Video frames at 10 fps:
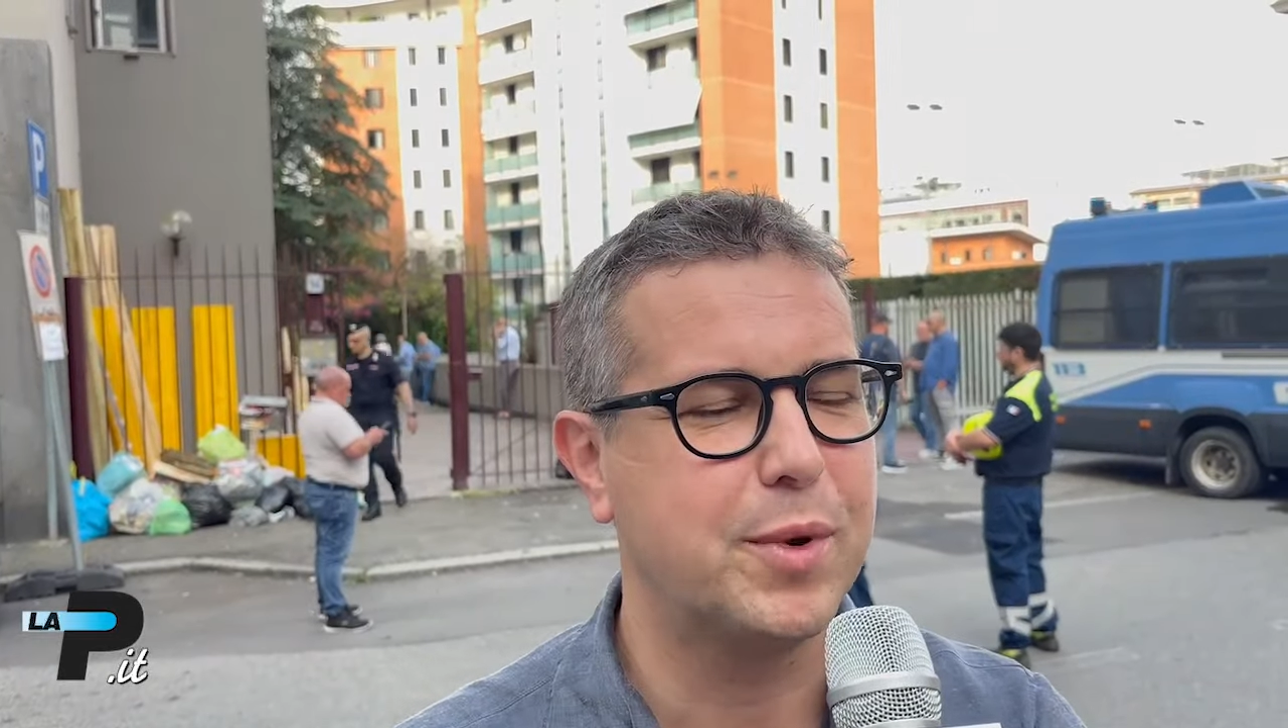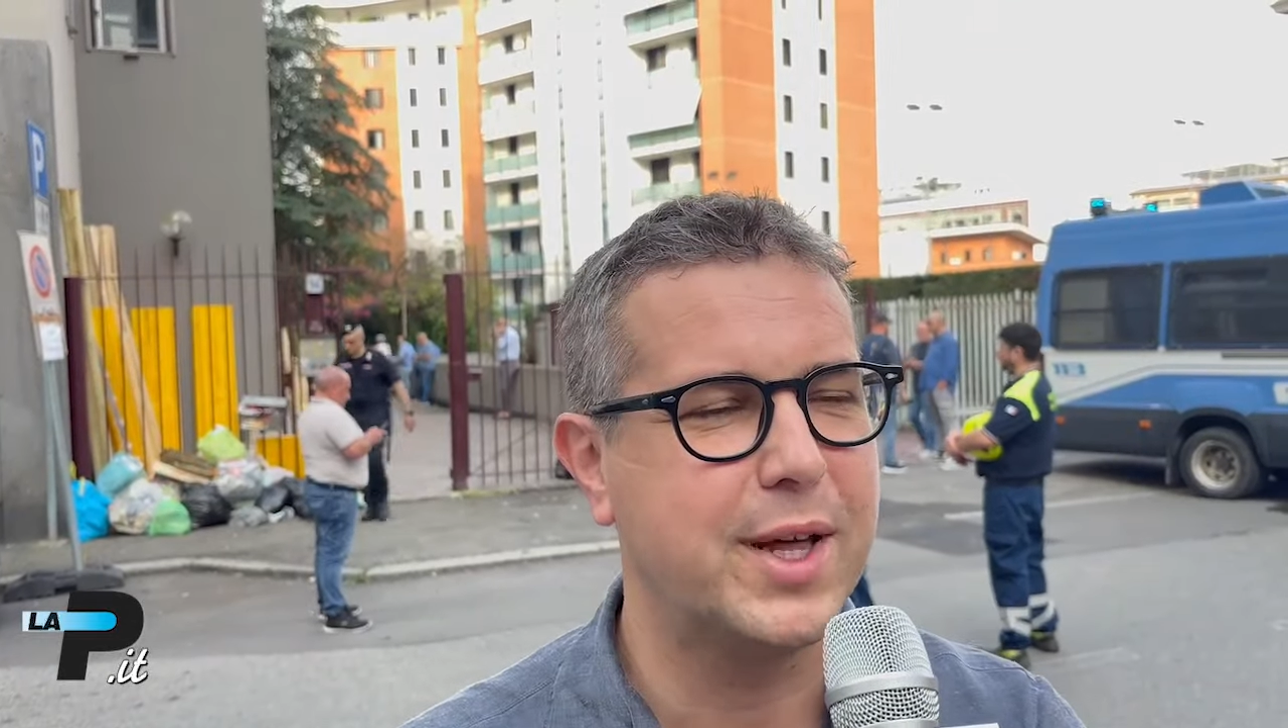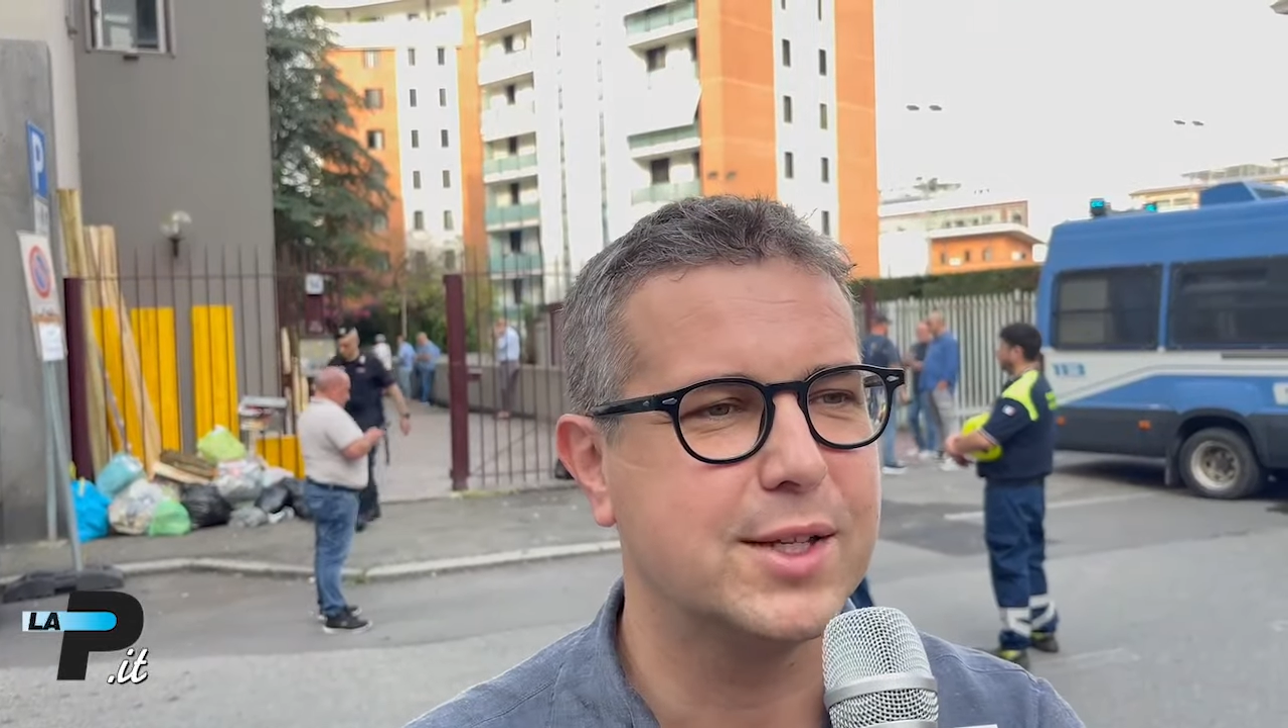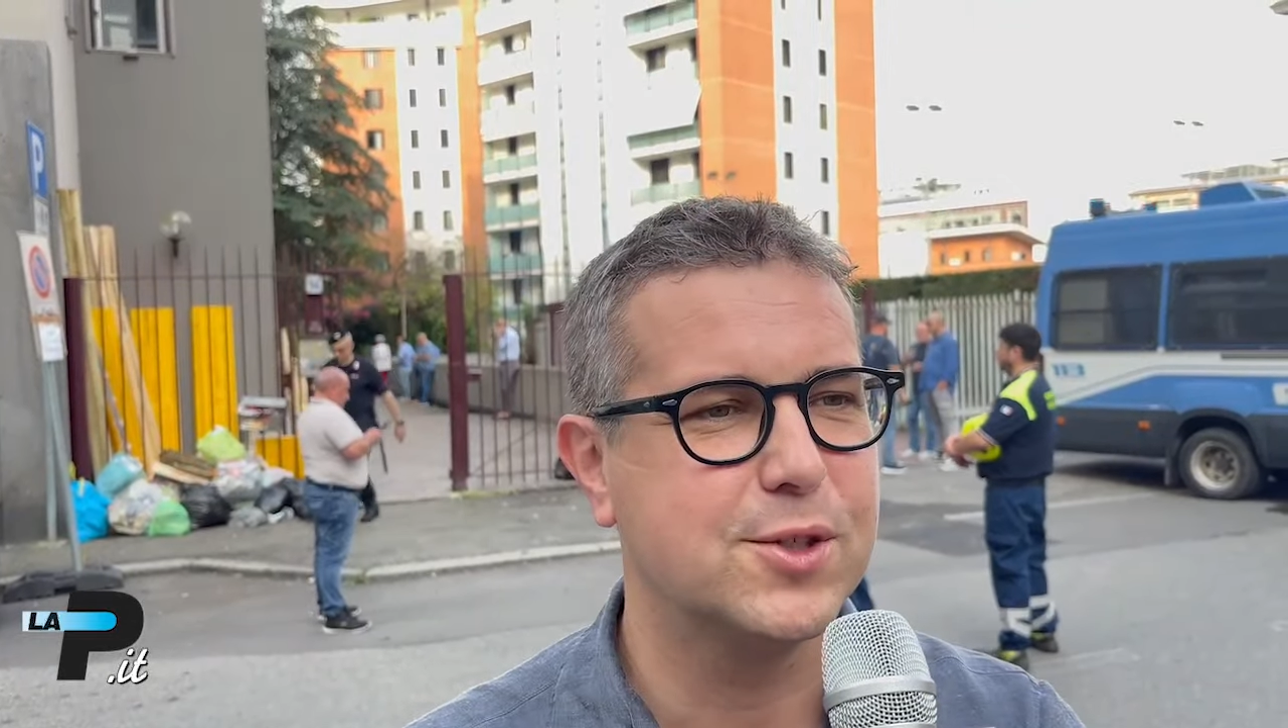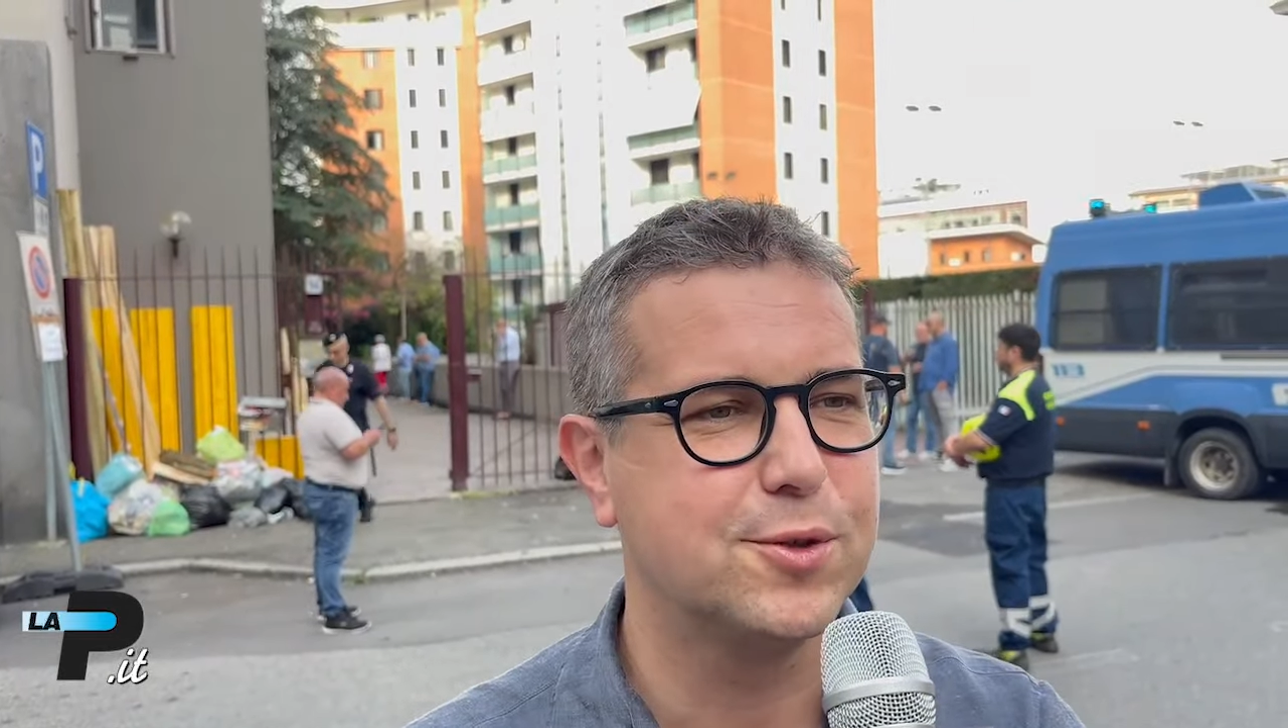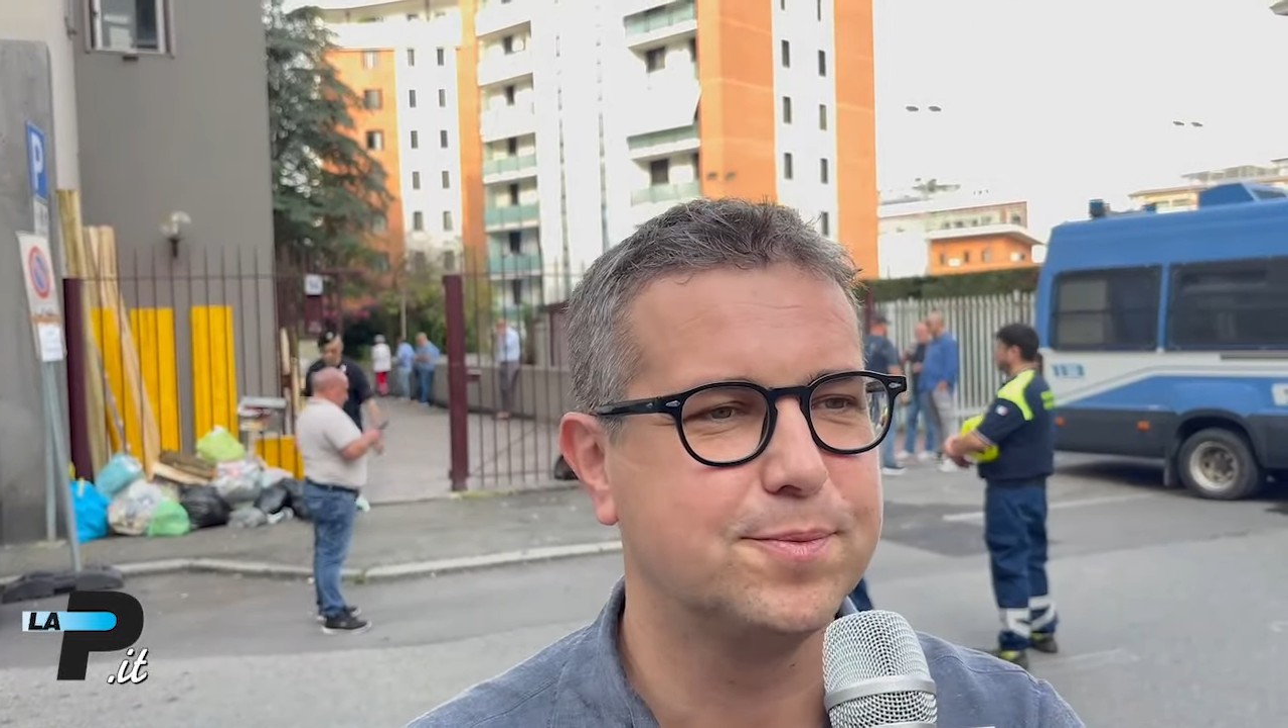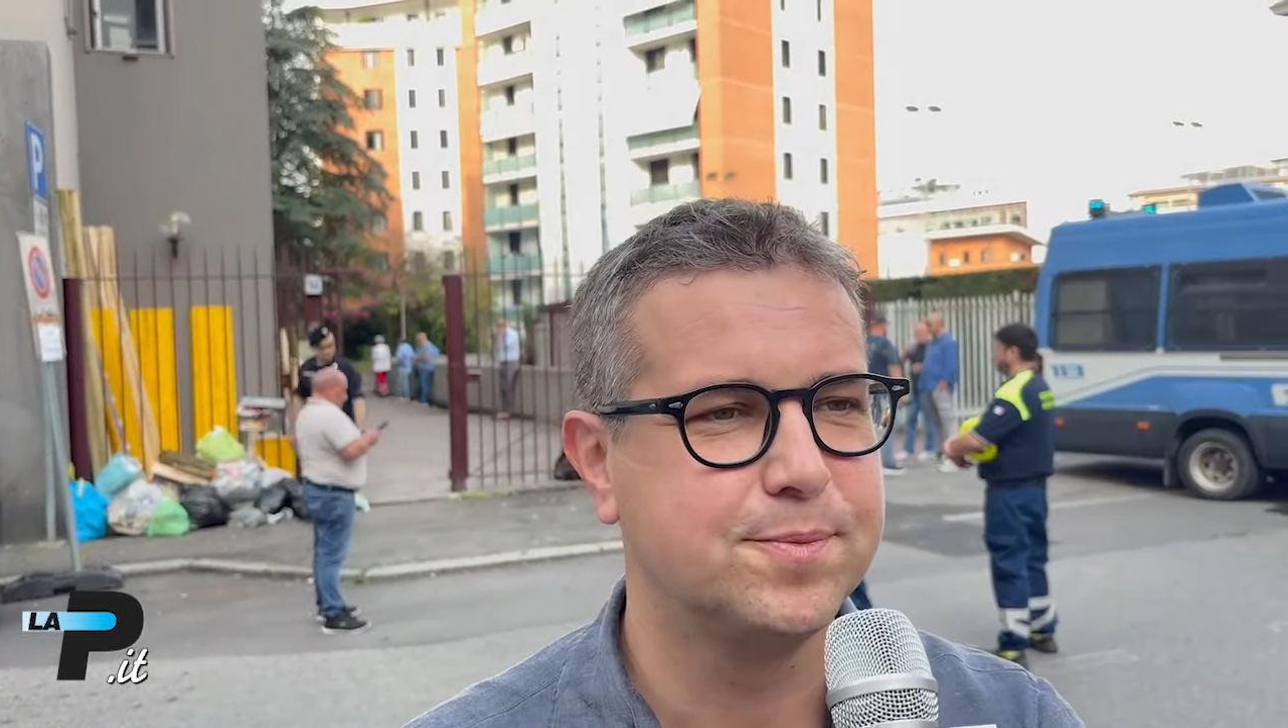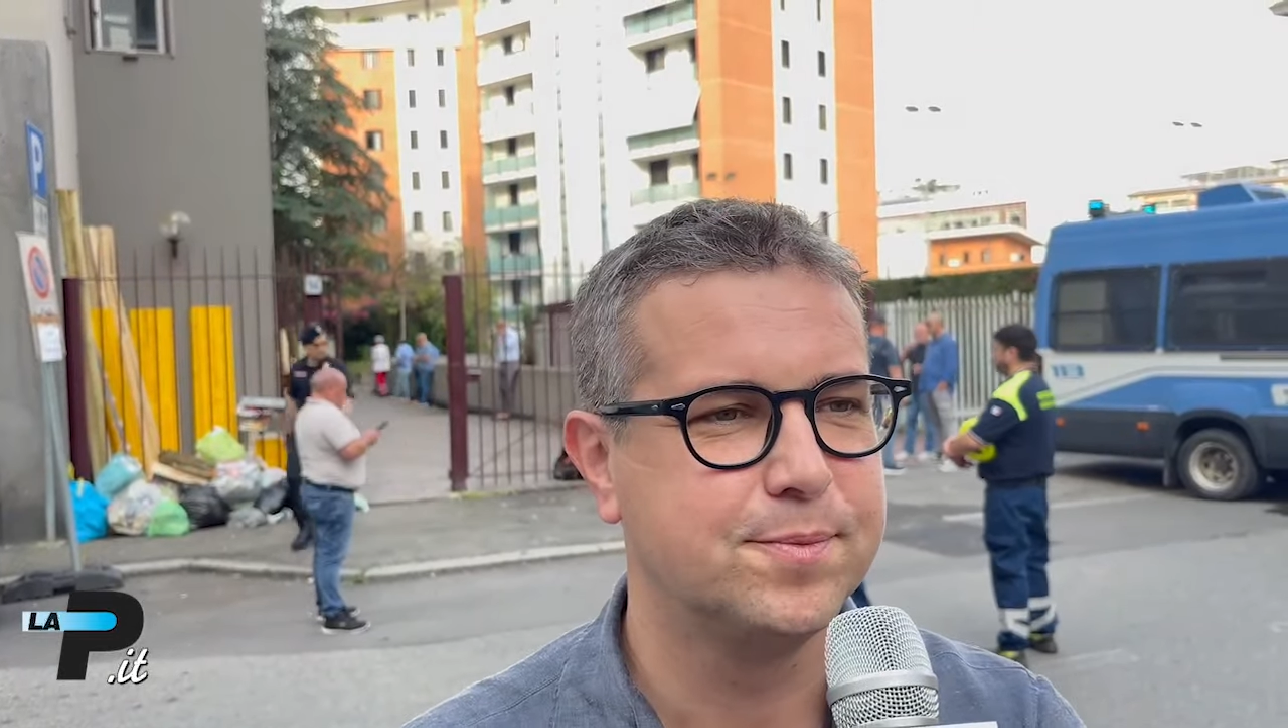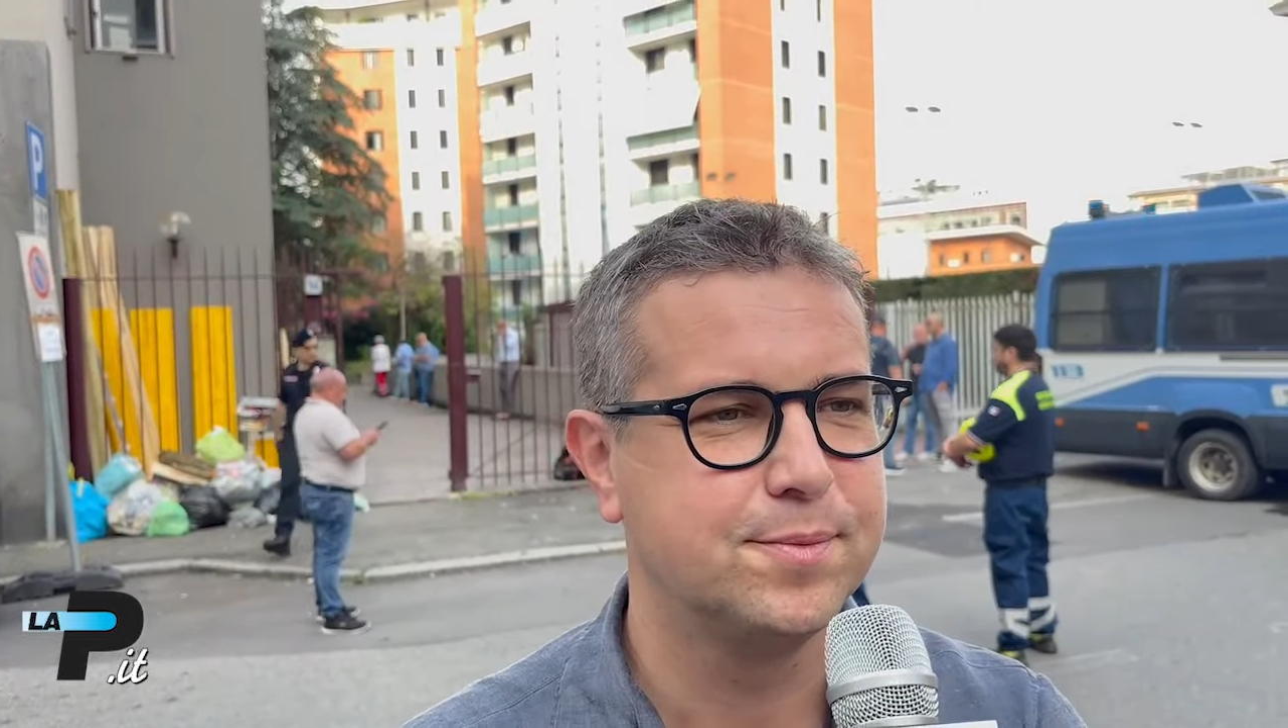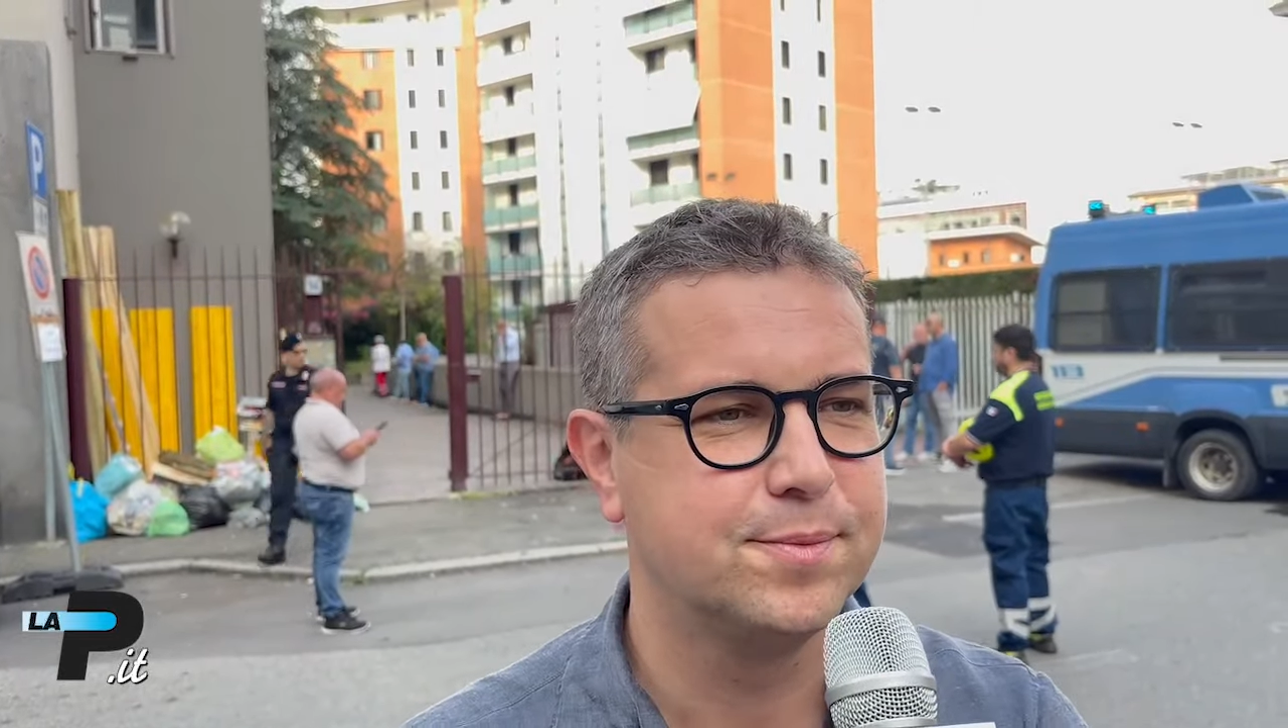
palazzo.